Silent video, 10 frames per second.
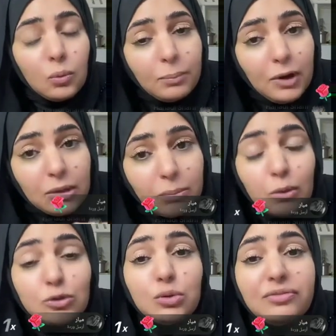
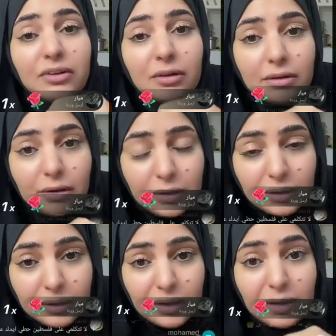وموجود في
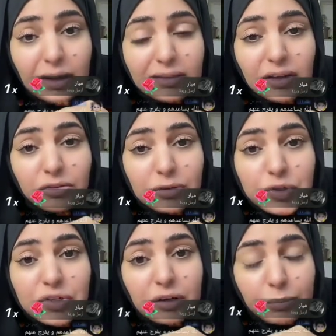القرآن إن أنت
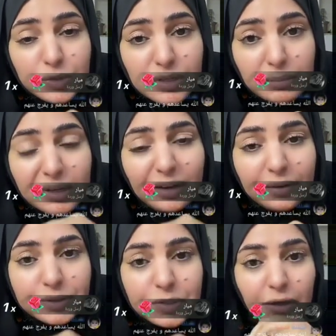تنصر المسلمين
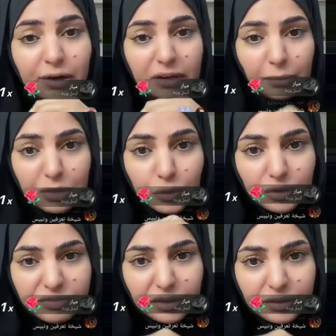عن الصهاينة
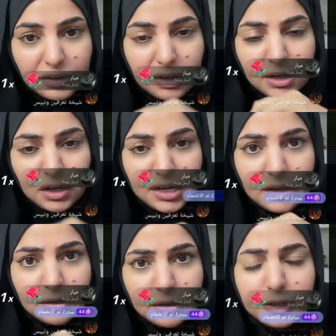مذكور في القرآن الآية
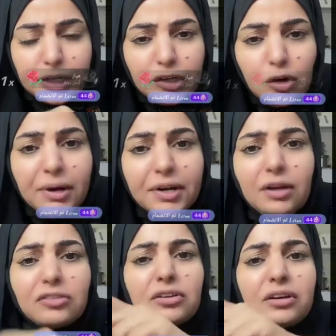القرآنية اليوم أنا
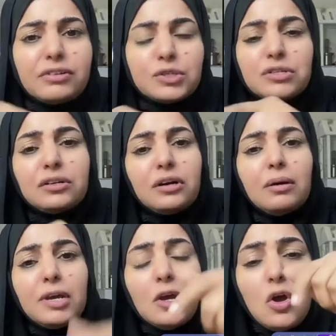حاطتها في
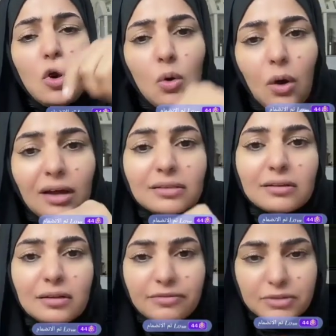انستغرامي
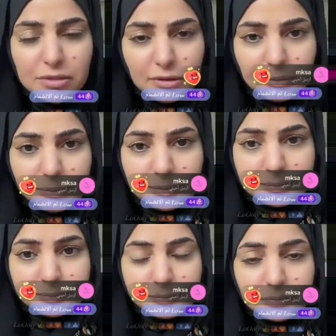وحاطتها في سنابي